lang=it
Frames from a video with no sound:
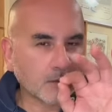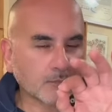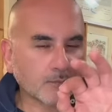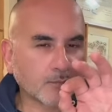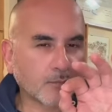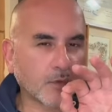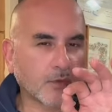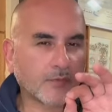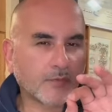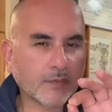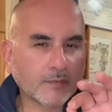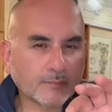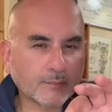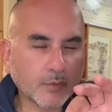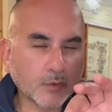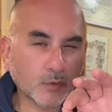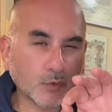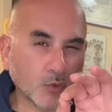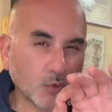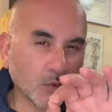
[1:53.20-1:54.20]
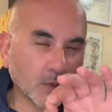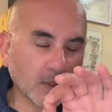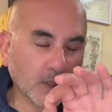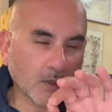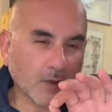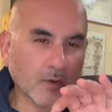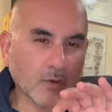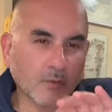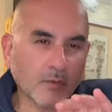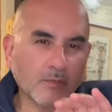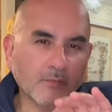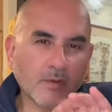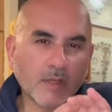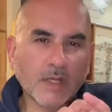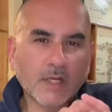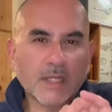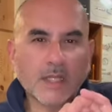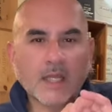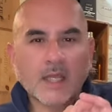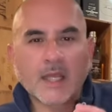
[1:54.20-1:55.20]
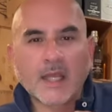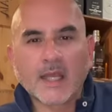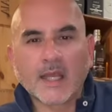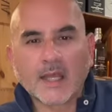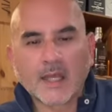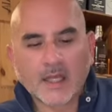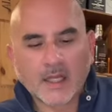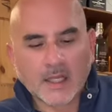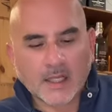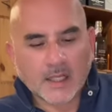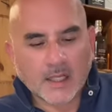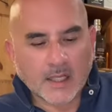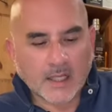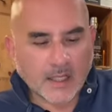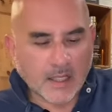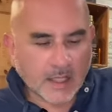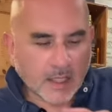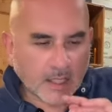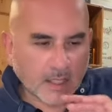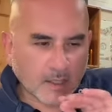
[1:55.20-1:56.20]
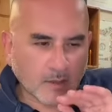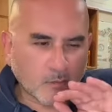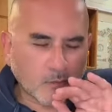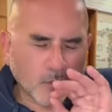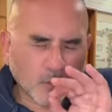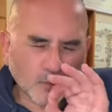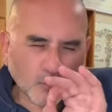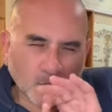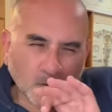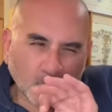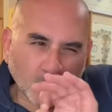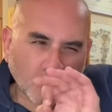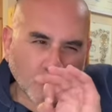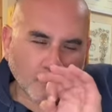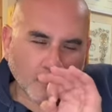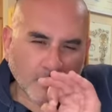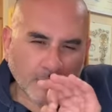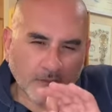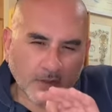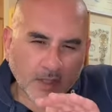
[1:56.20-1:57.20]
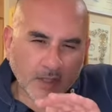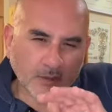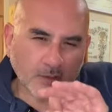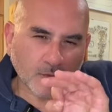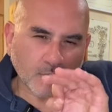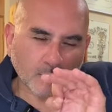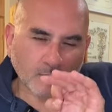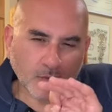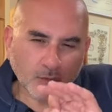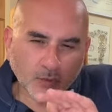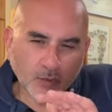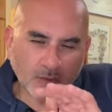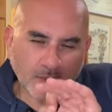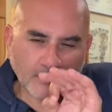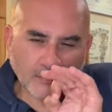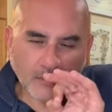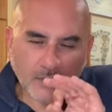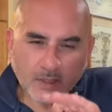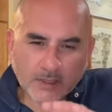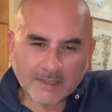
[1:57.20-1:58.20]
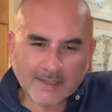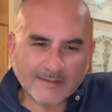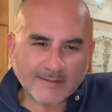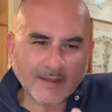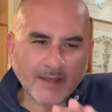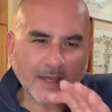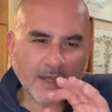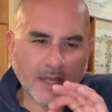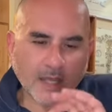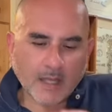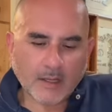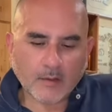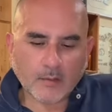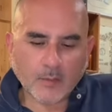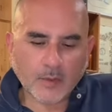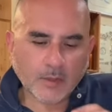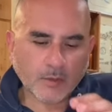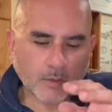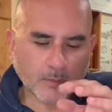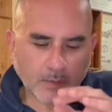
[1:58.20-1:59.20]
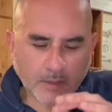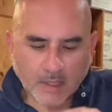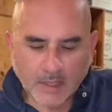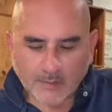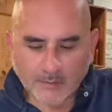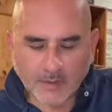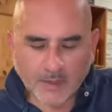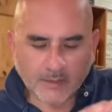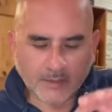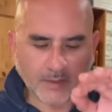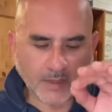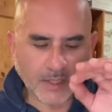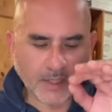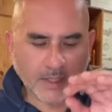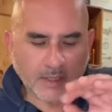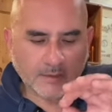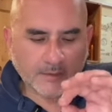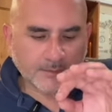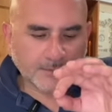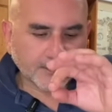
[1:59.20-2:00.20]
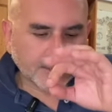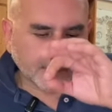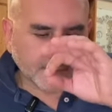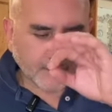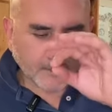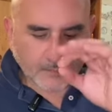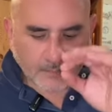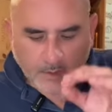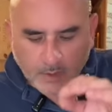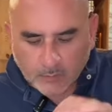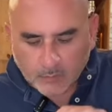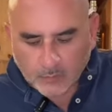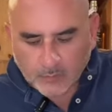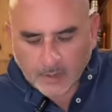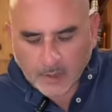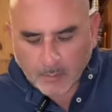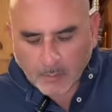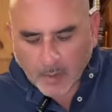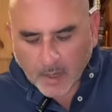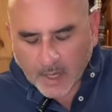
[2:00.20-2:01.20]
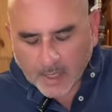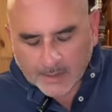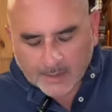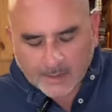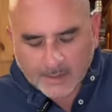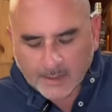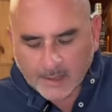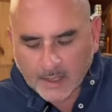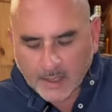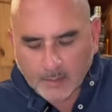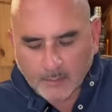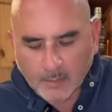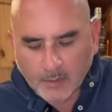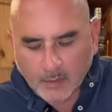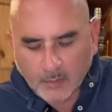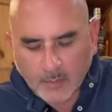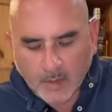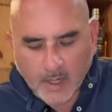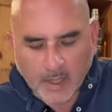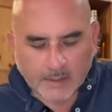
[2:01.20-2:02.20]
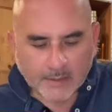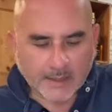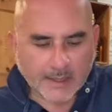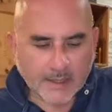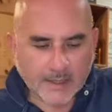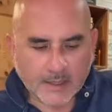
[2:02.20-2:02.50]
un po', un po dure, no? quel verde eh, un po' duro, un po' fresco, un po' duro da foglie di tè. Ecco, poi dopo chiaramente mh, mm, tutta la parte delle erbe aromatiche,